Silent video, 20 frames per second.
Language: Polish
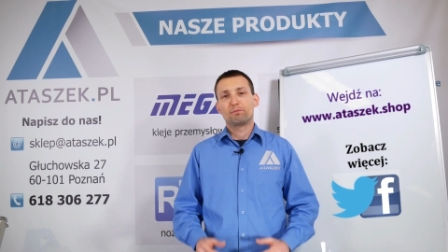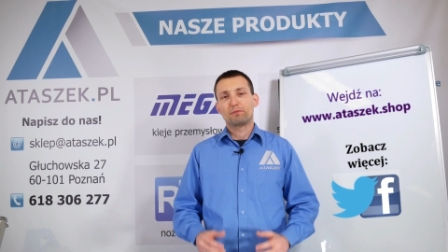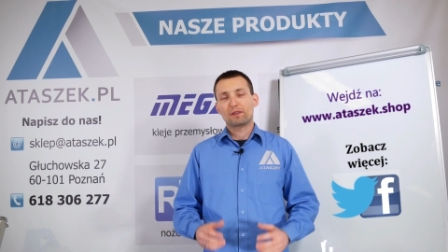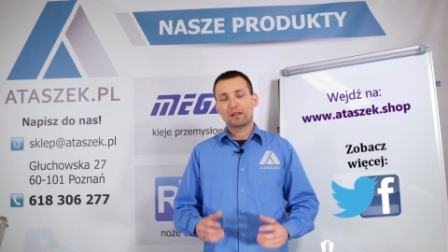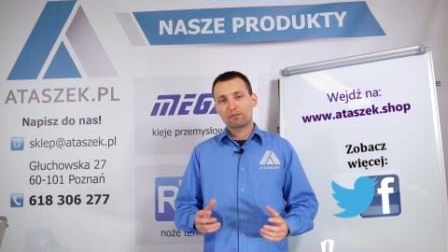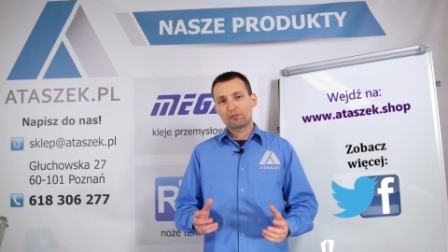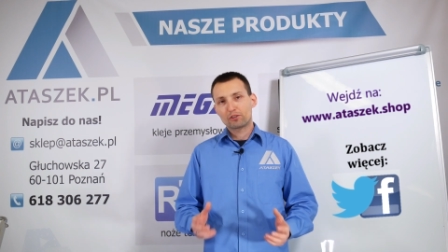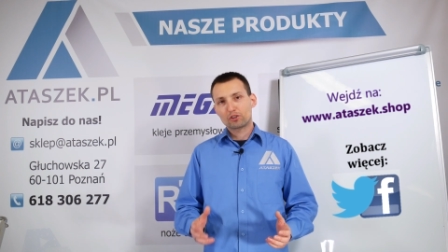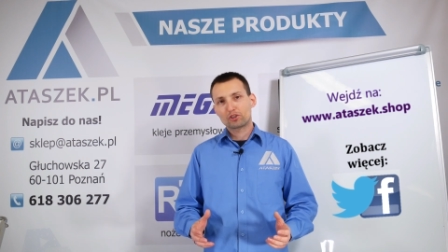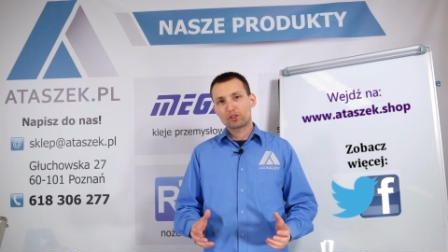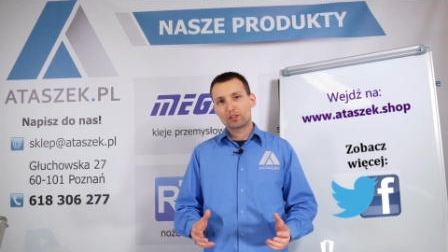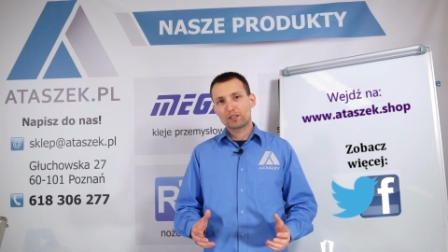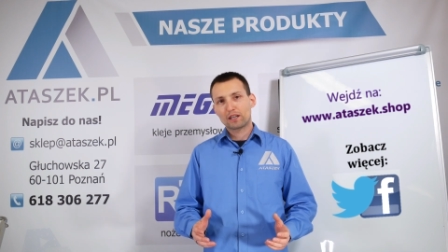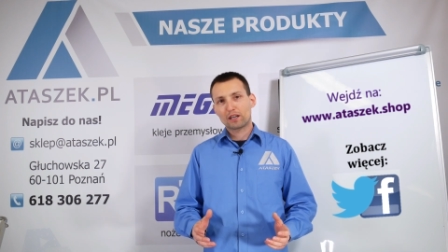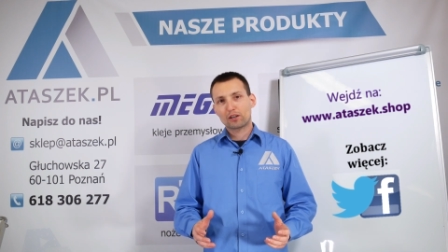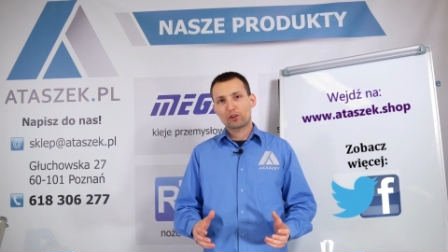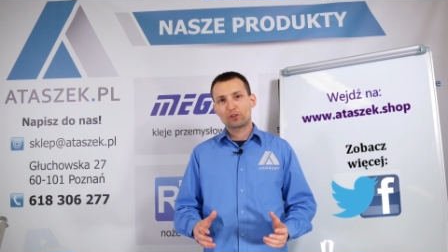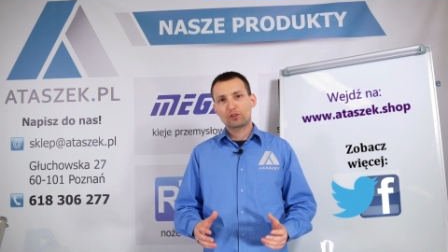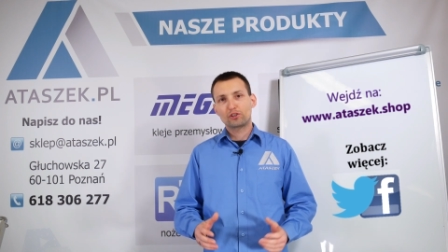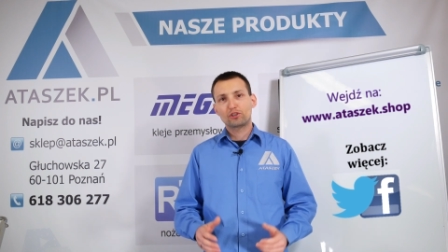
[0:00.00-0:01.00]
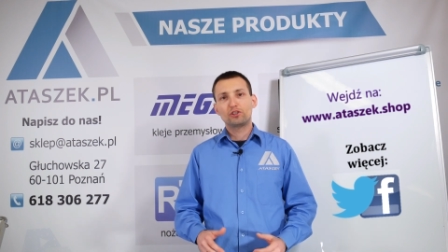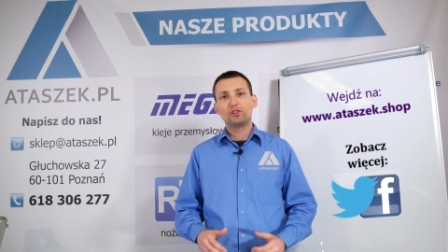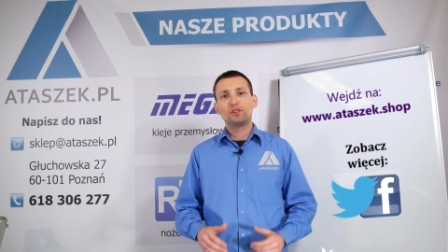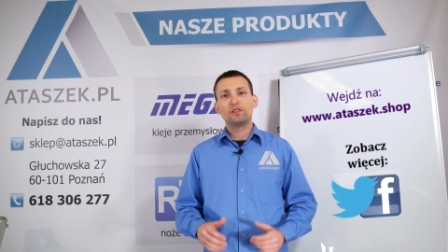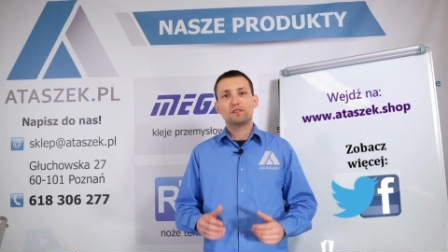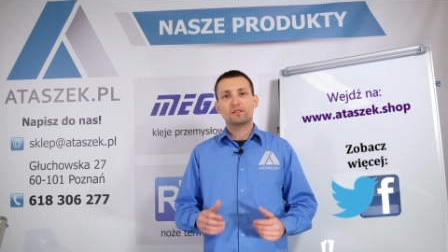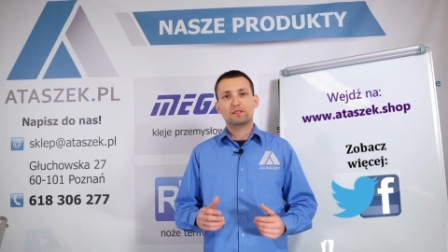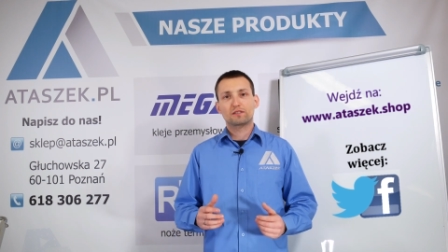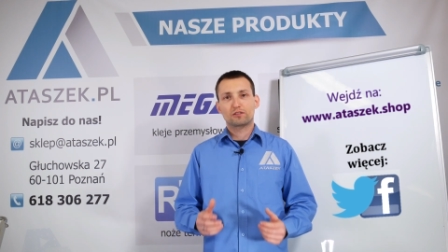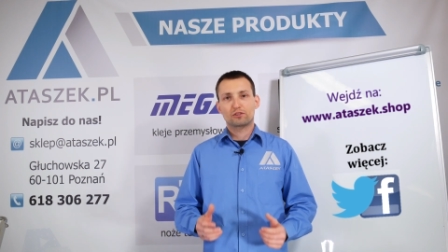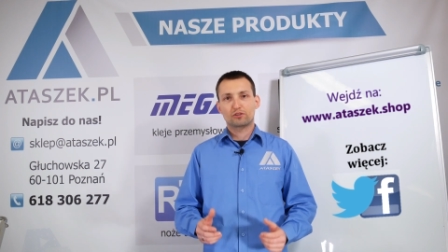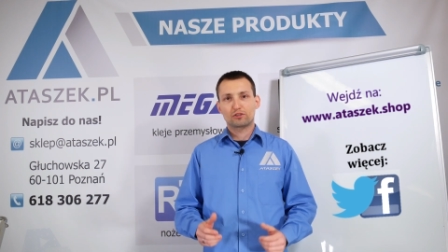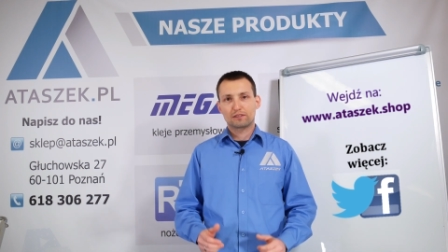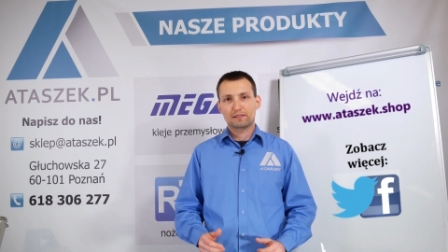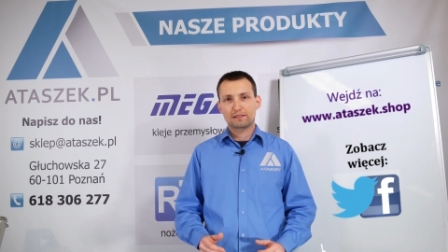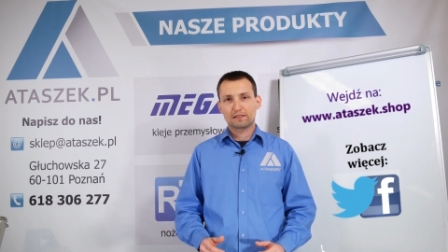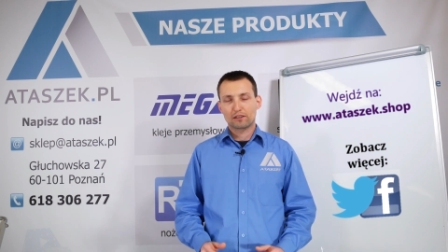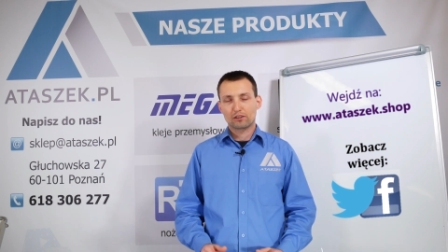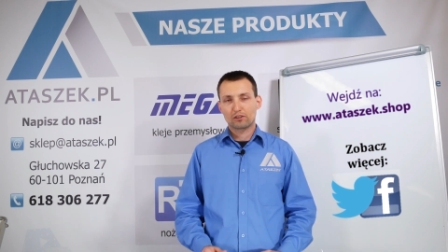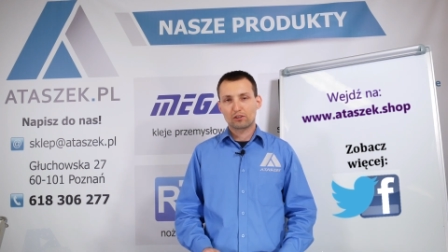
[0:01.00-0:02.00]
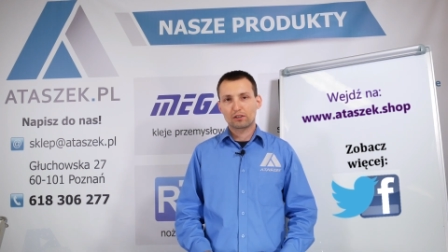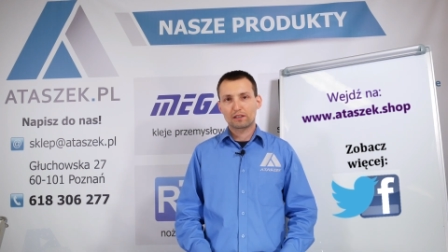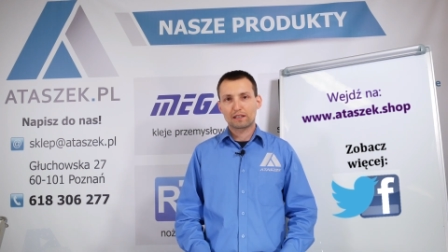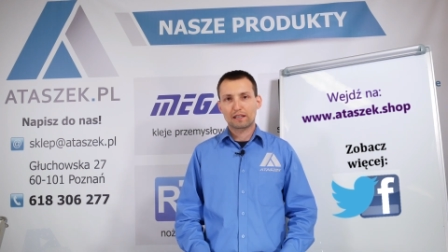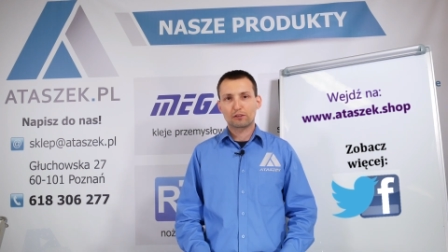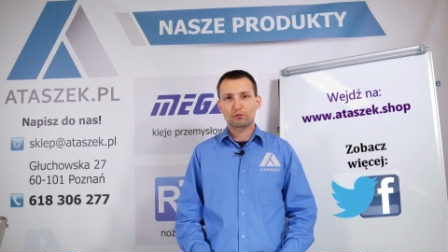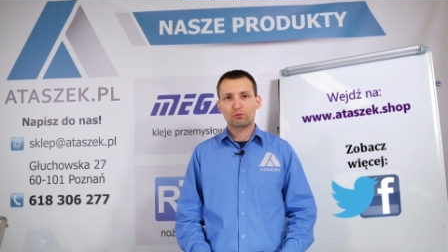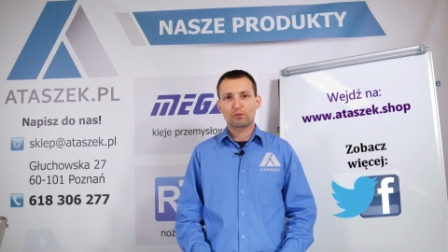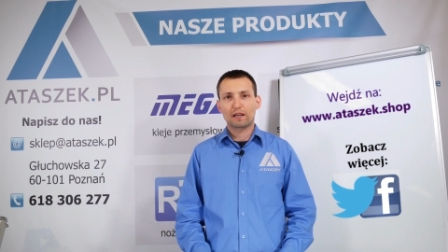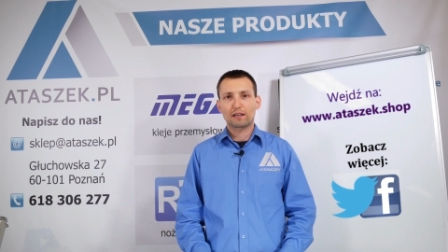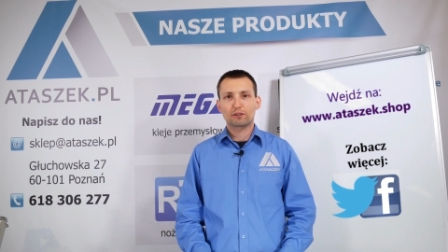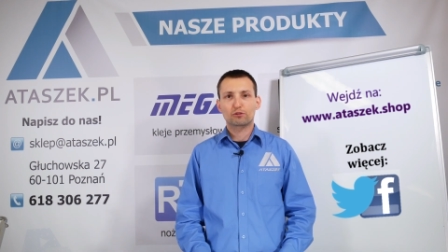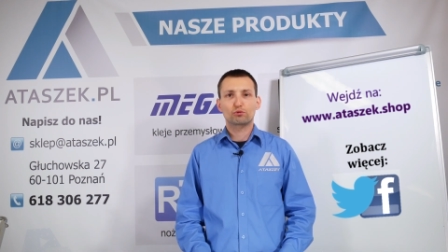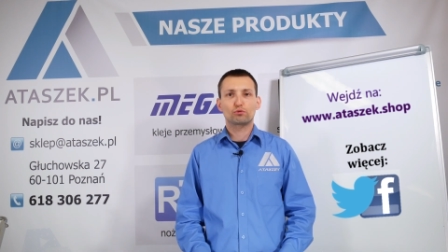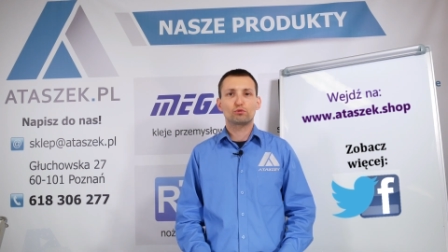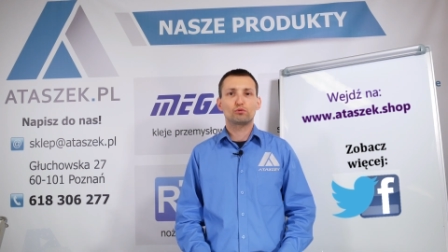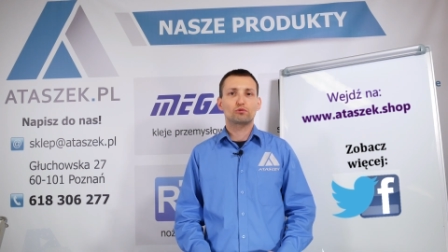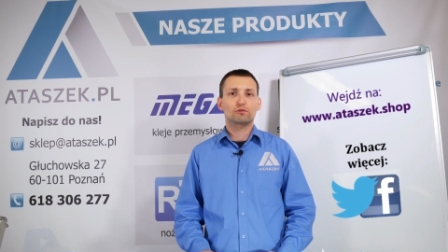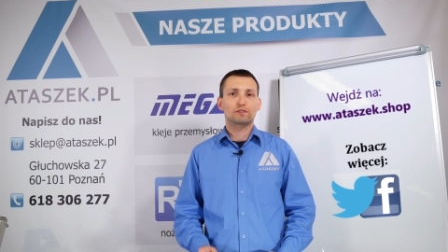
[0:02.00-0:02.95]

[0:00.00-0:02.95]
najwyższej jakości z czystego granulatu,